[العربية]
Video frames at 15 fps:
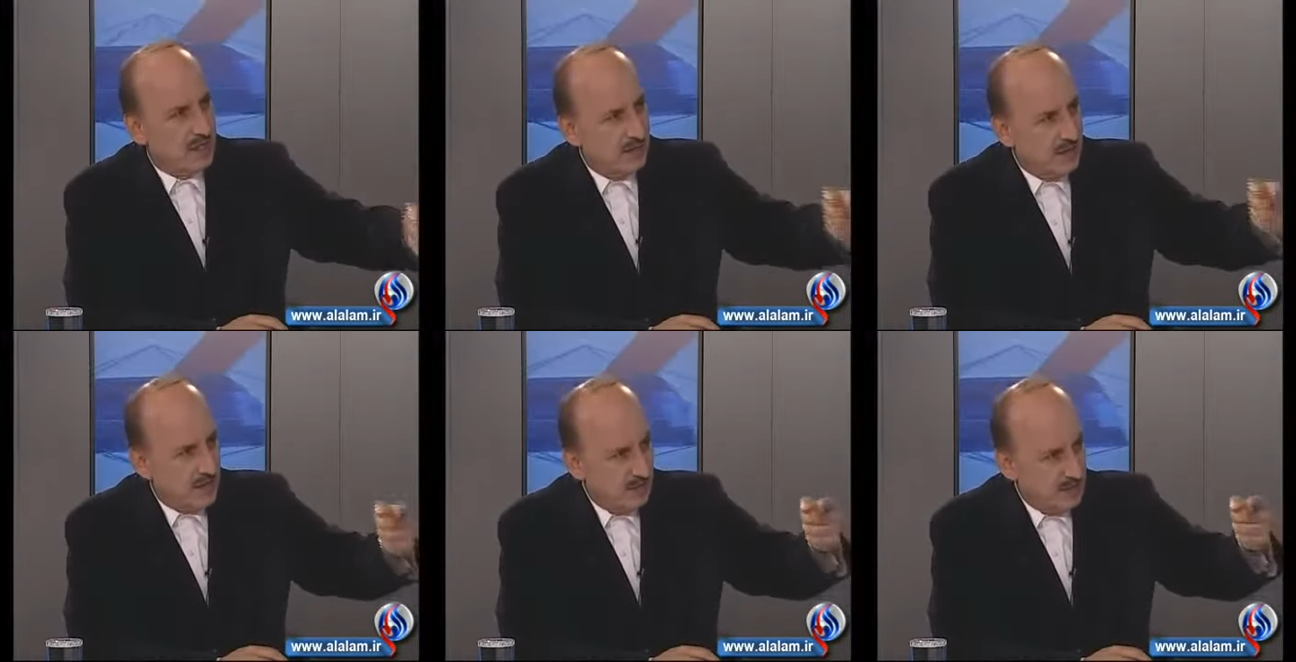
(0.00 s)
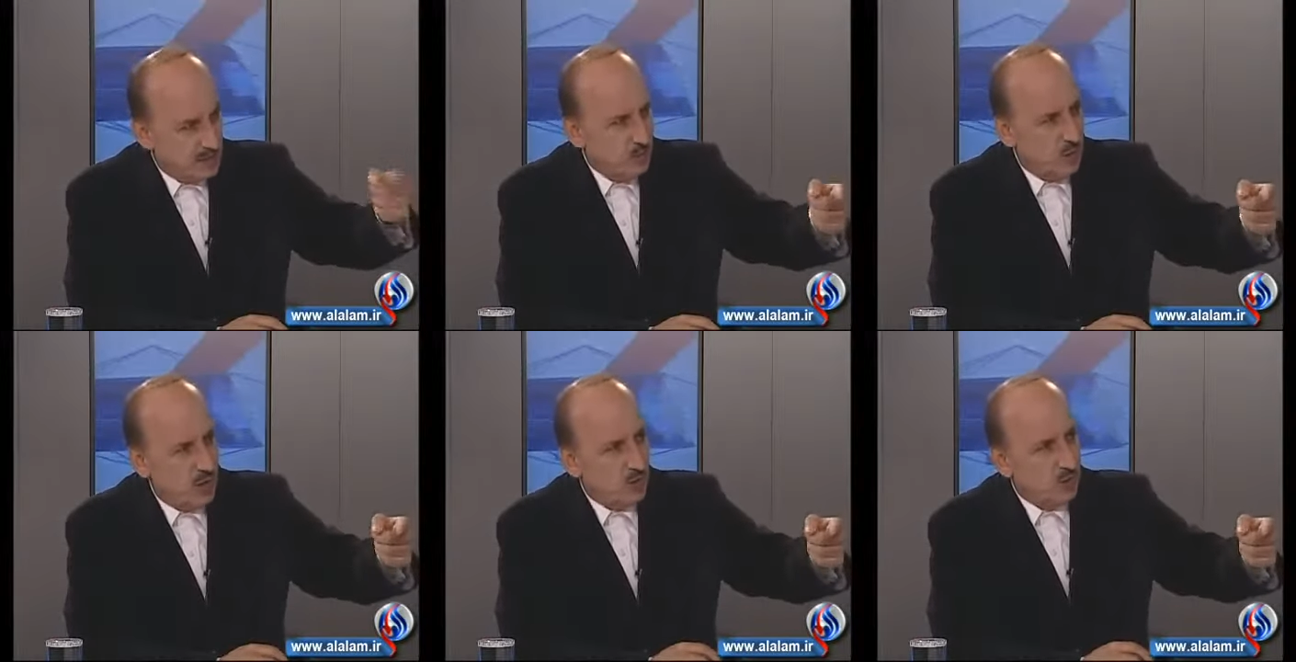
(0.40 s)

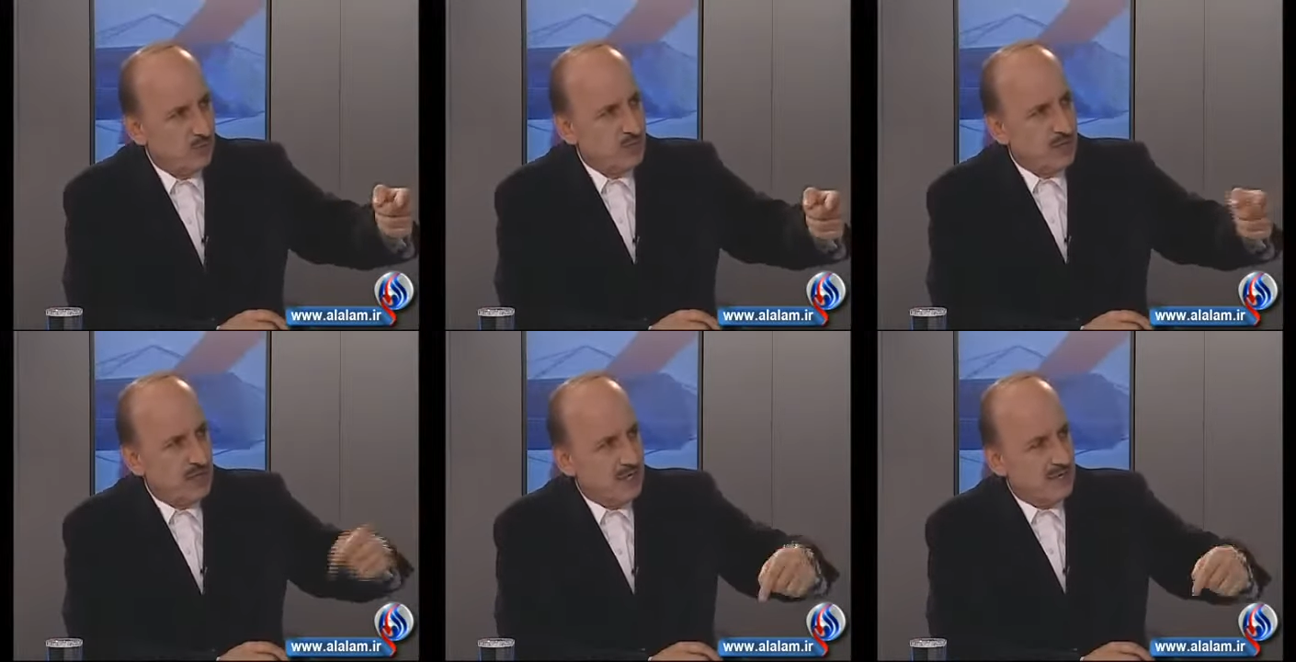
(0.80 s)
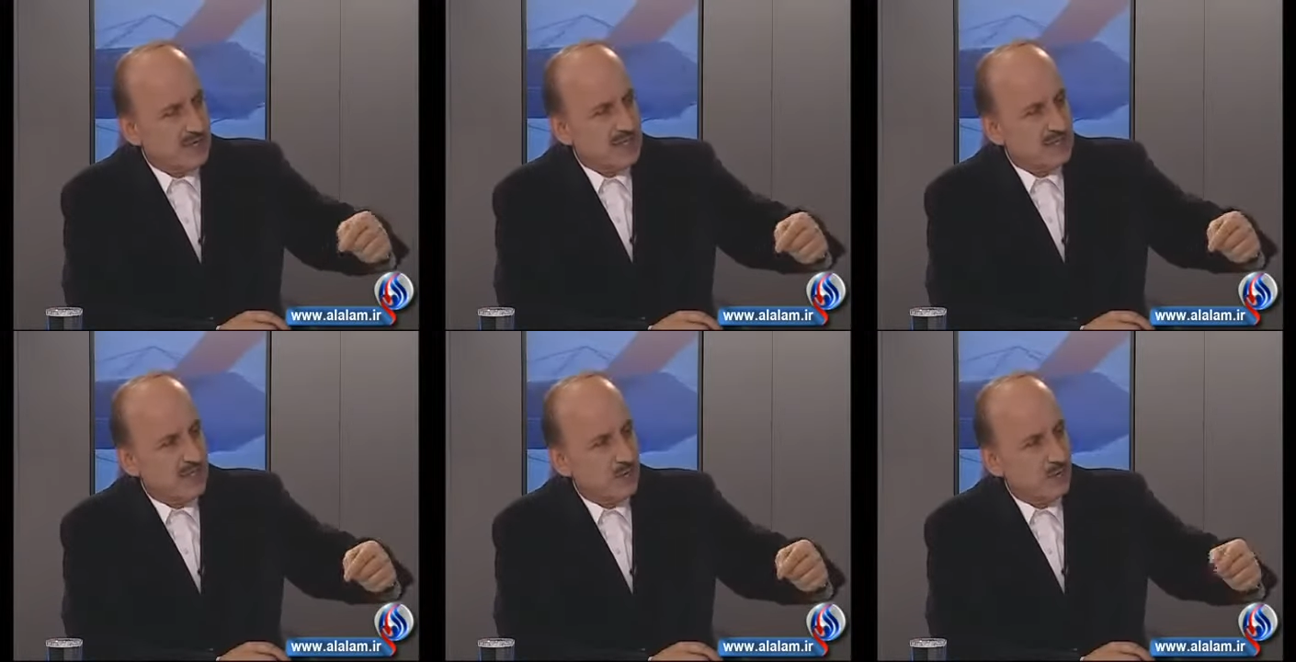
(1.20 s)
المجموعة الأوروبية
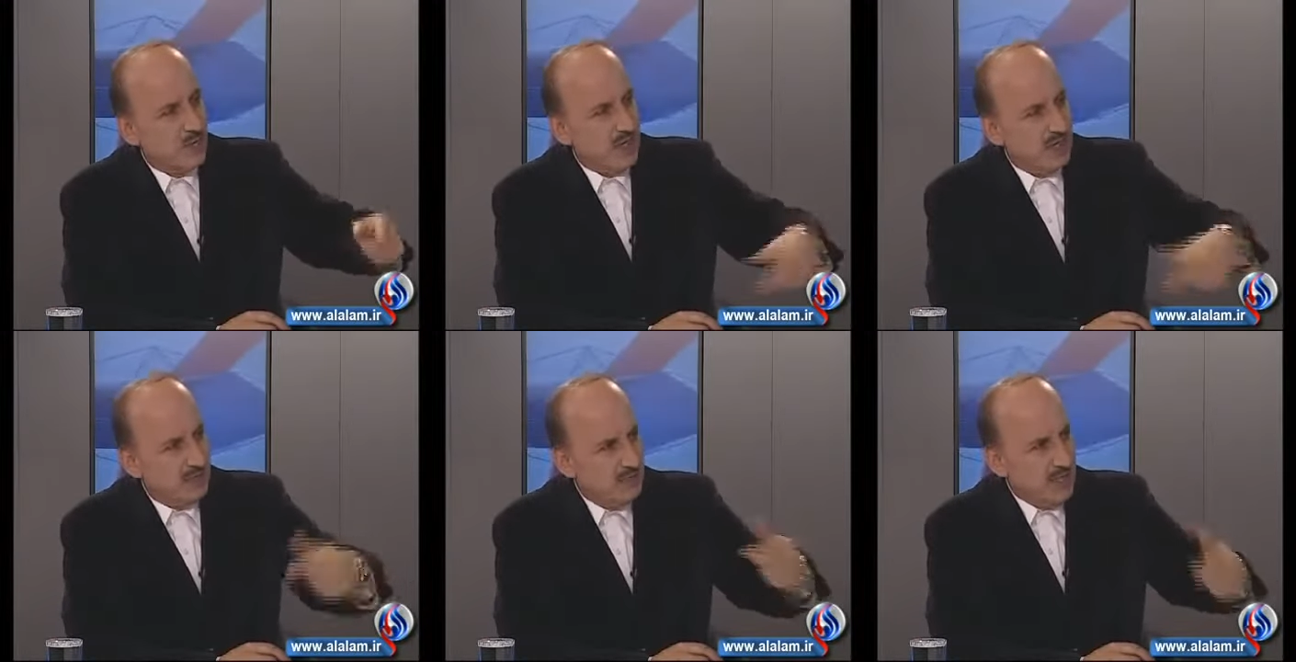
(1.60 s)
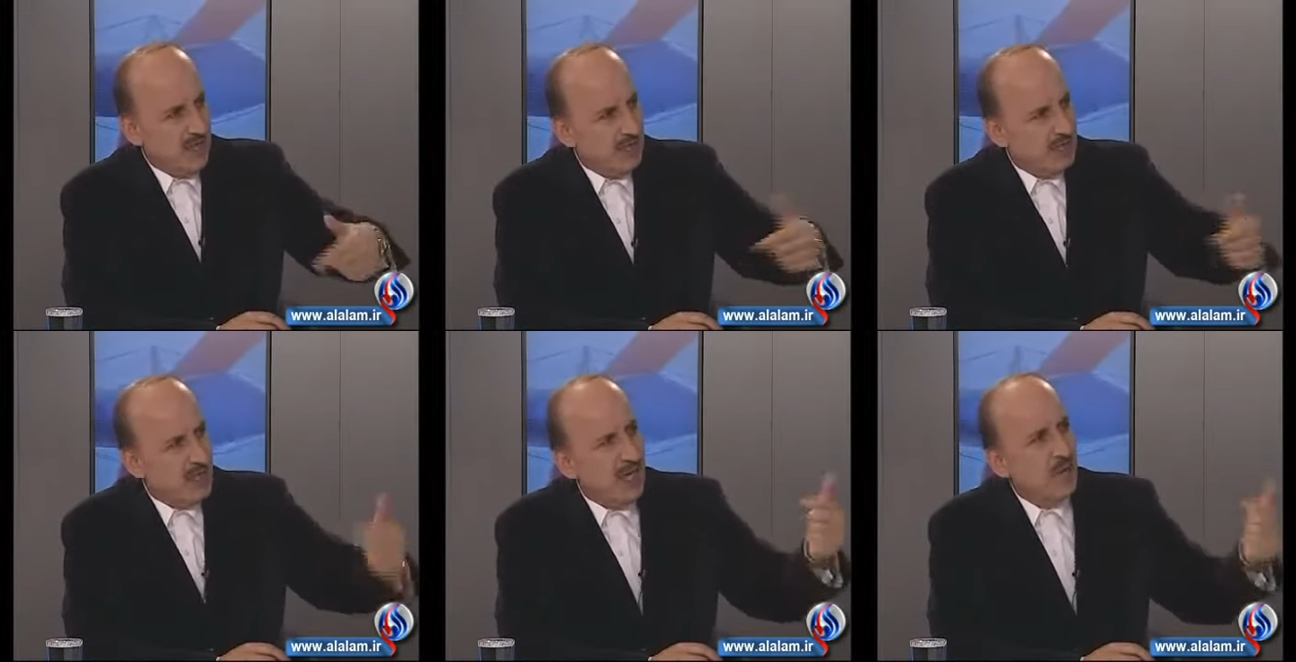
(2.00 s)
الخمسة زائد واحد من
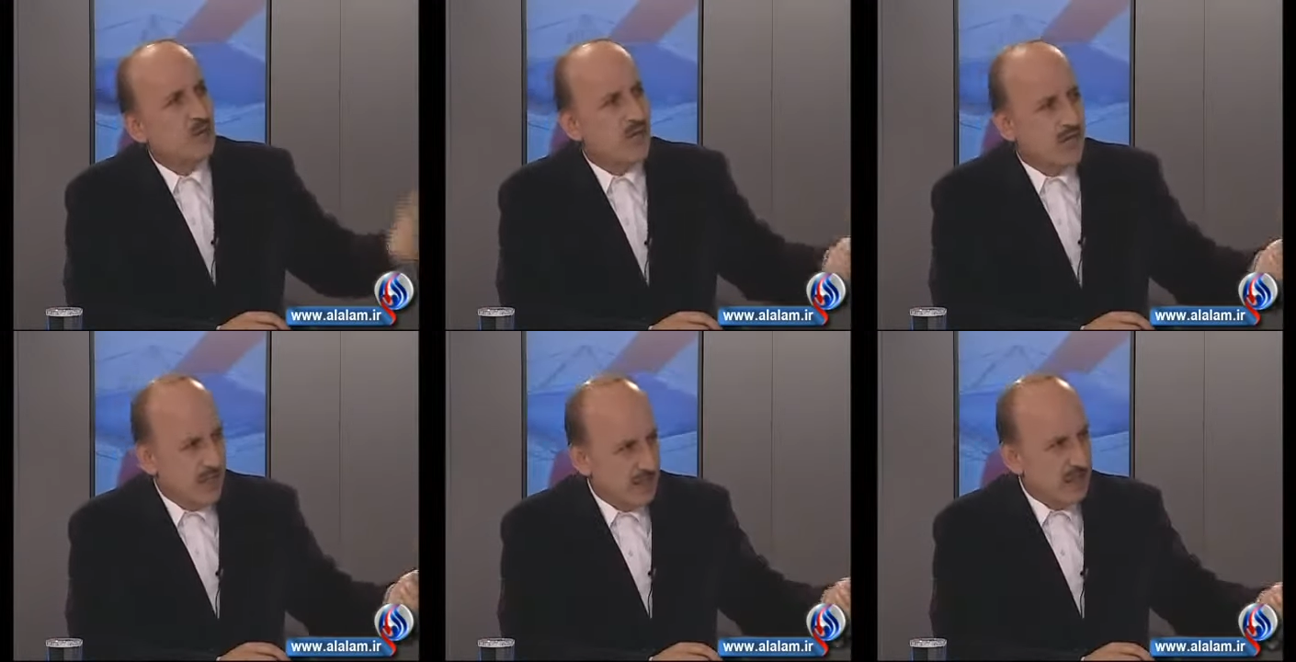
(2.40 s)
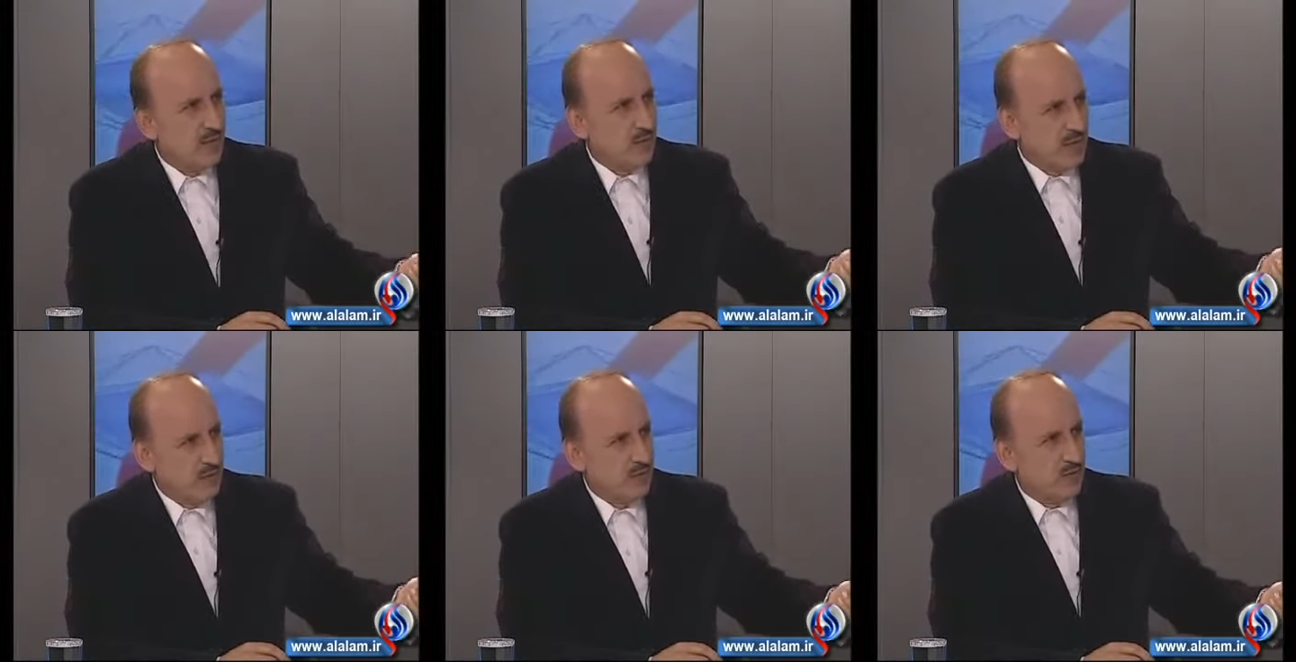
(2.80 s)
حيث العودة إلى
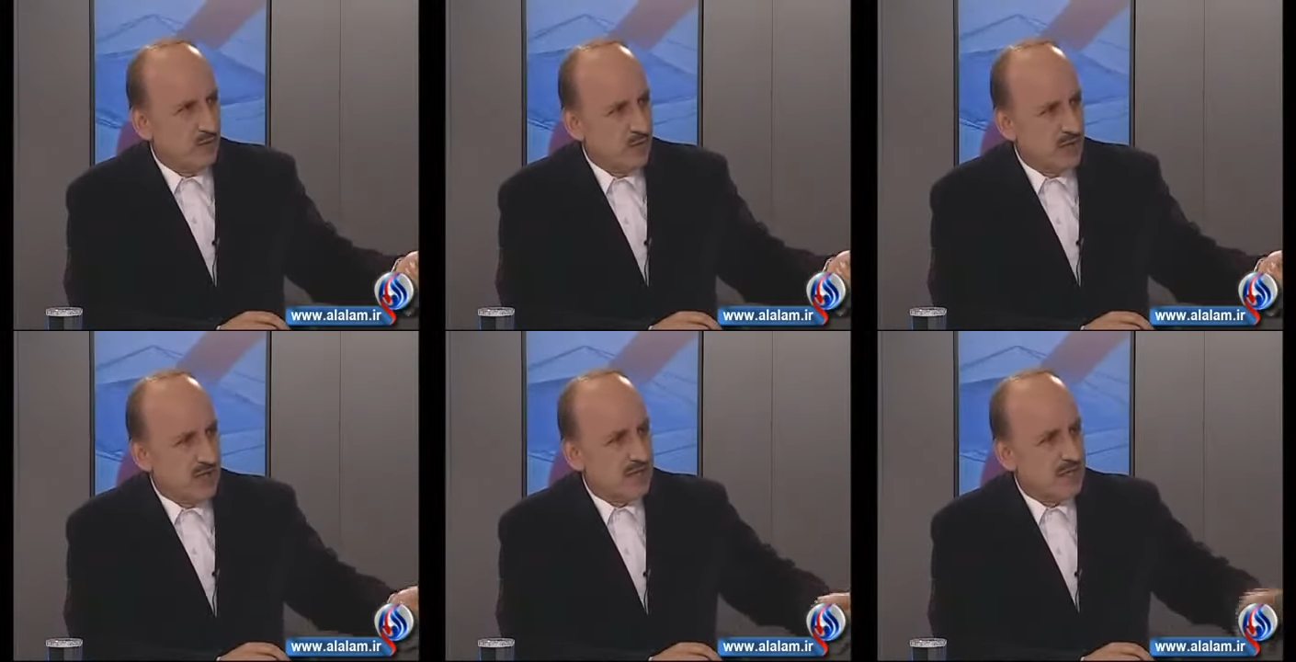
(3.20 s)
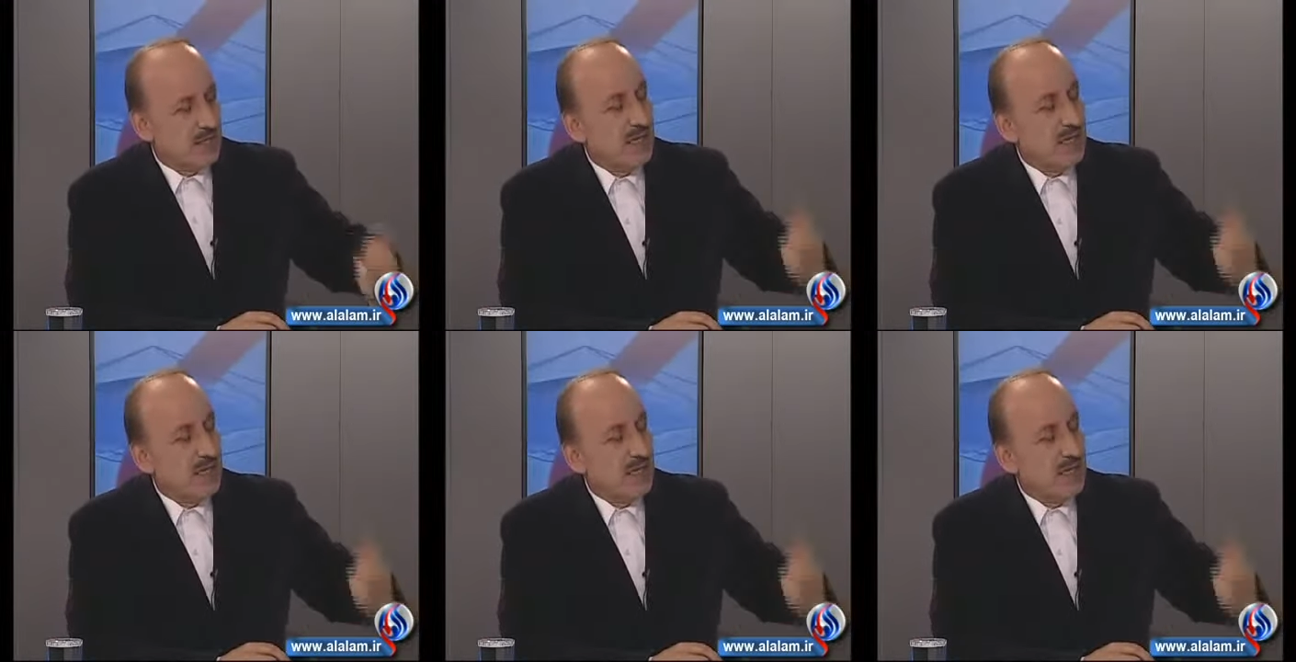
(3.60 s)
طاولة المفاوضات